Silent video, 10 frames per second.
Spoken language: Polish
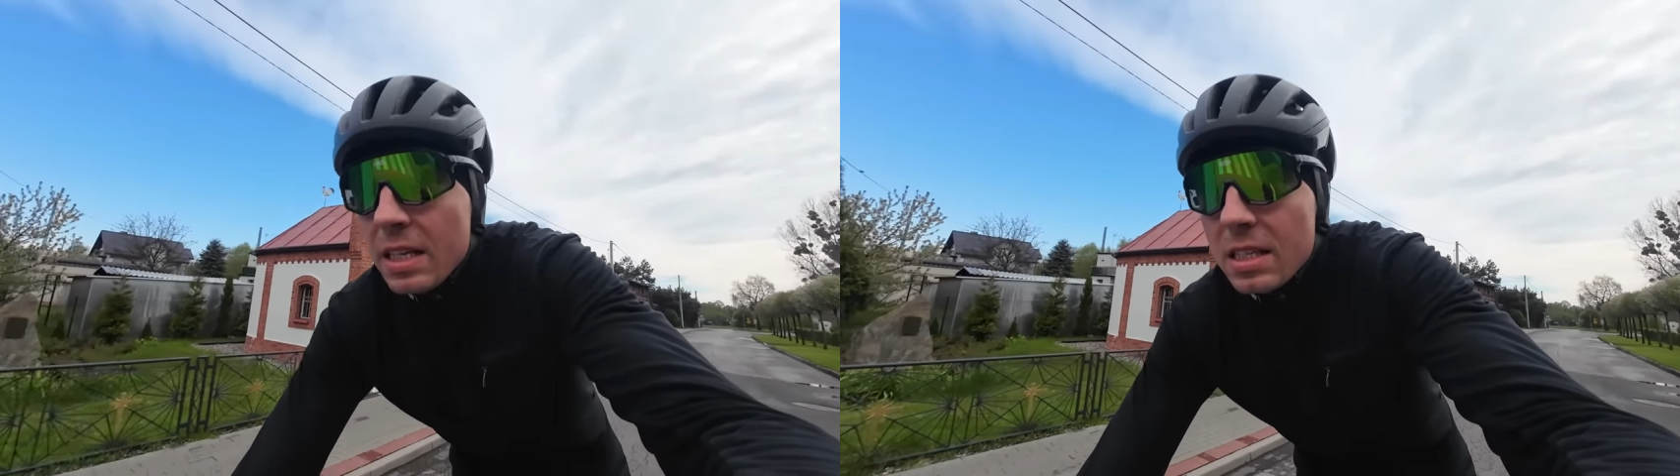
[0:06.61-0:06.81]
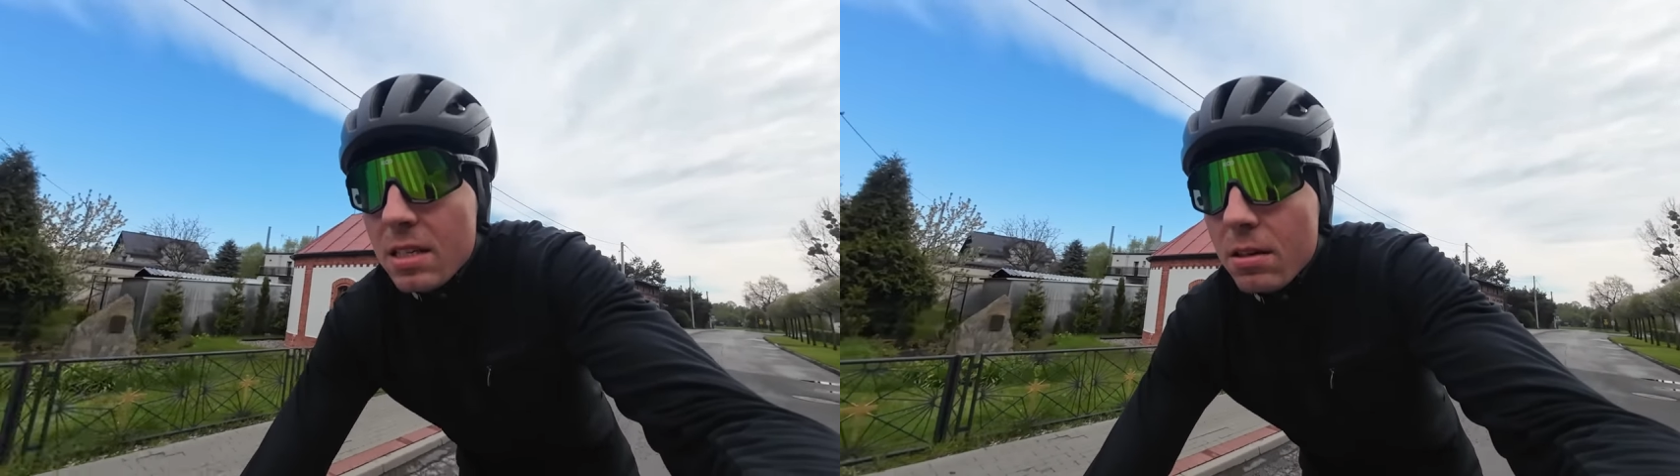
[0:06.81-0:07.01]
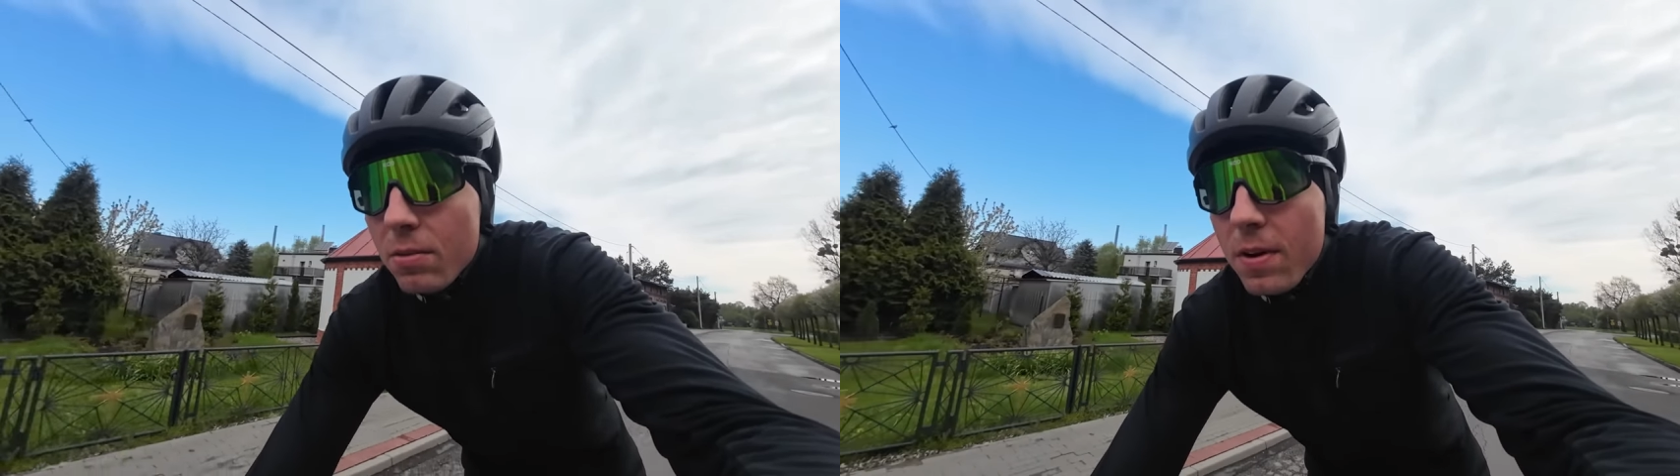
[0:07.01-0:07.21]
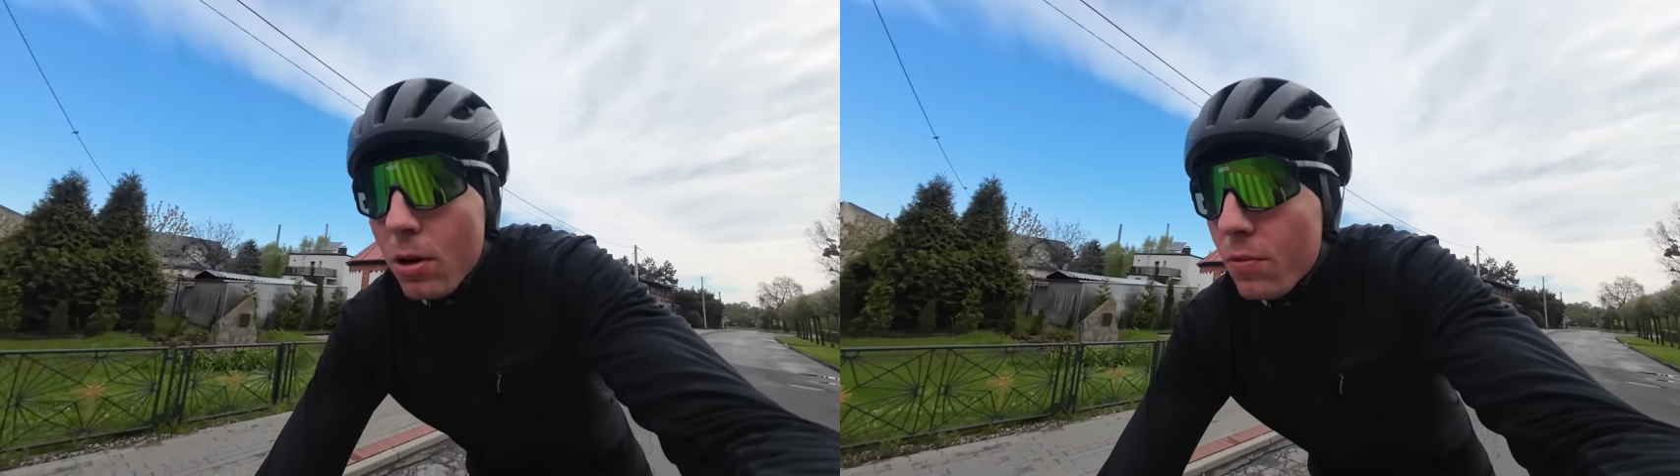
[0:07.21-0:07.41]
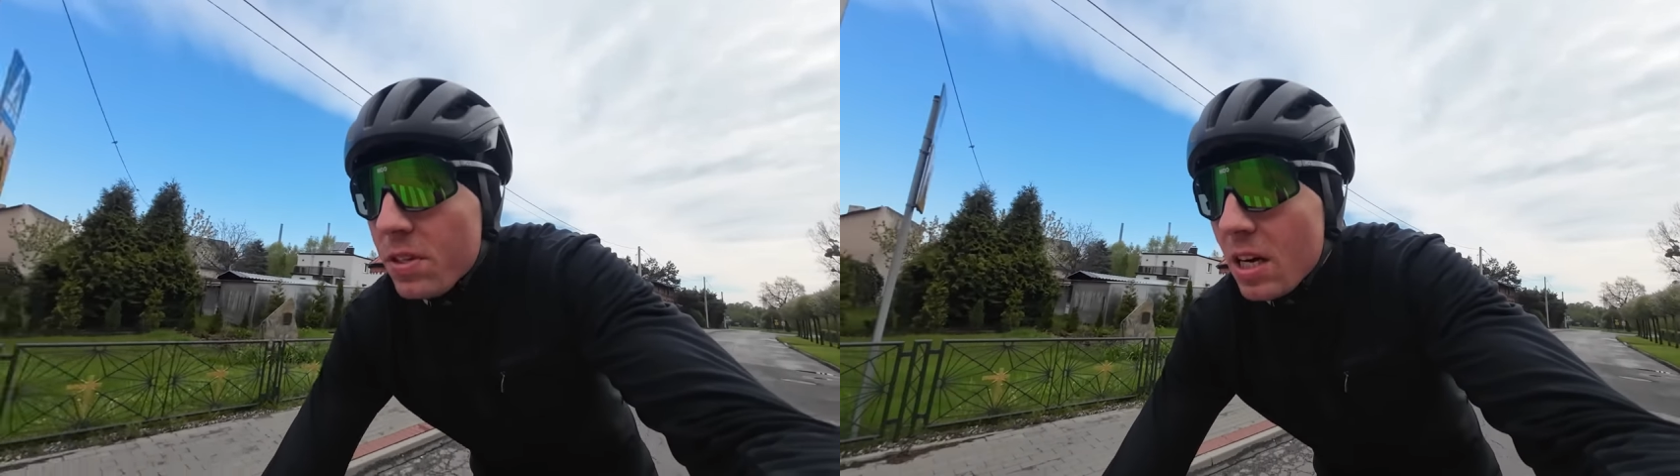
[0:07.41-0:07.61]
z
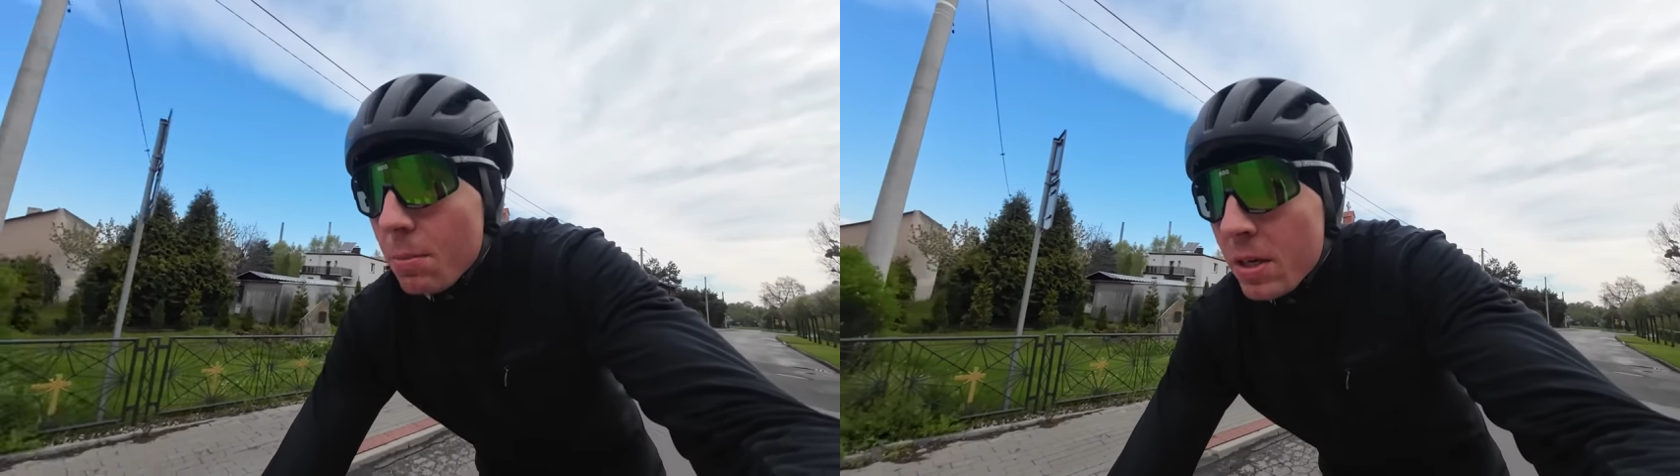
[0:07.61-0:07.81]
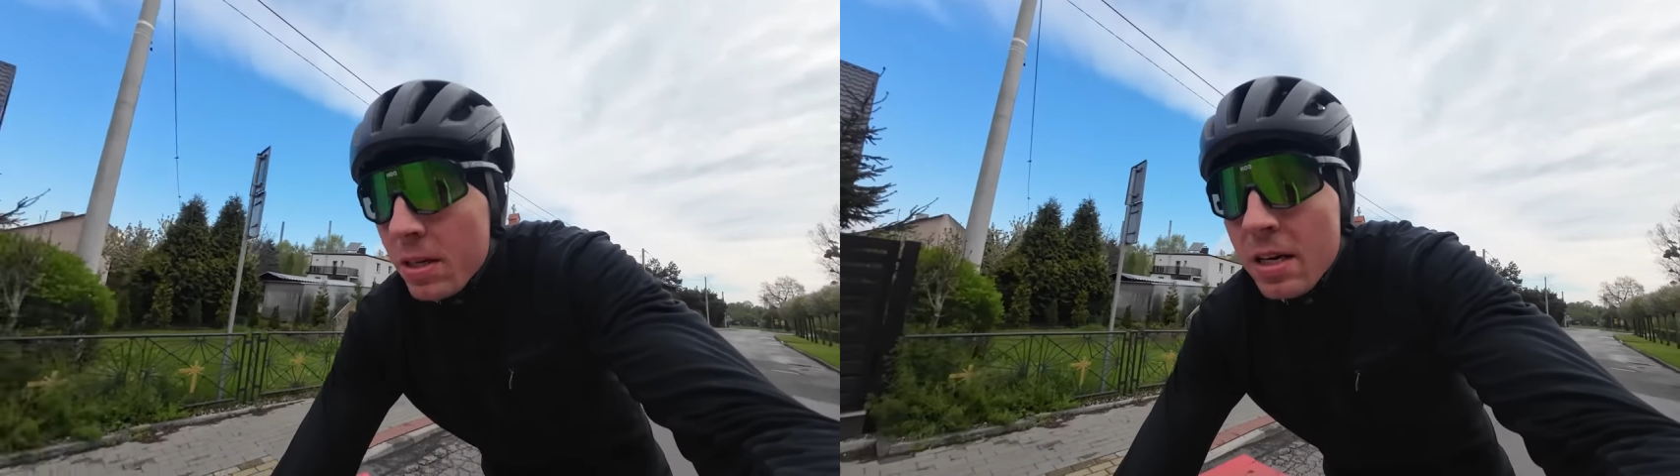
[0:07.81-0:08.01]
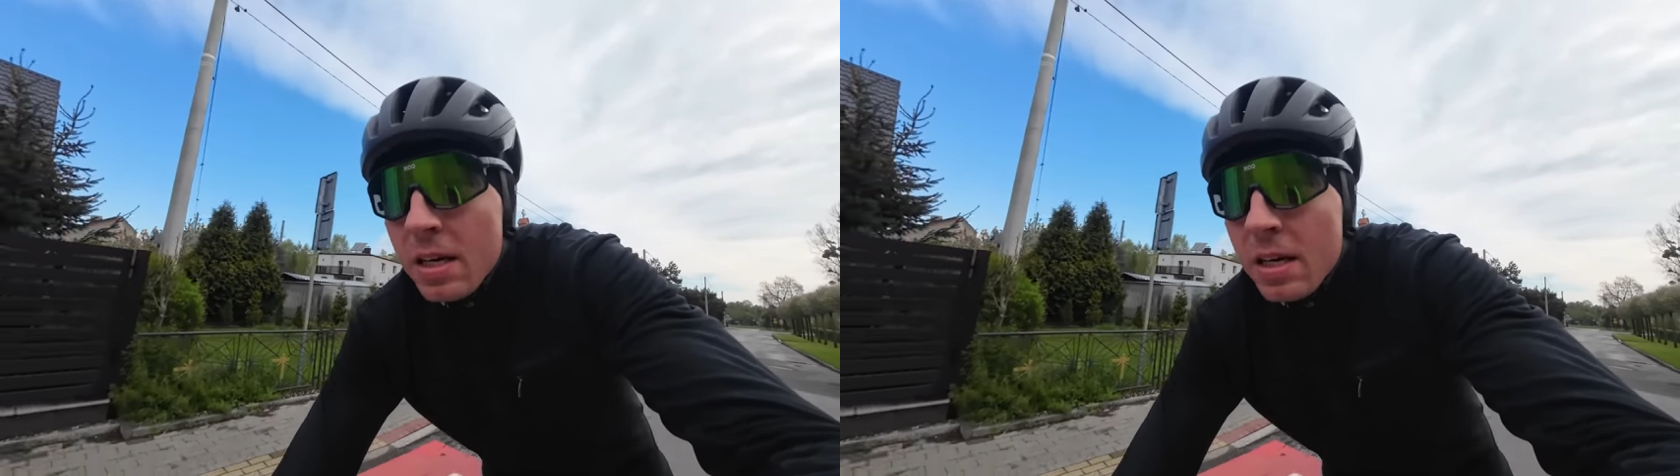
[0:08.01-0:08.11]
welowidzami.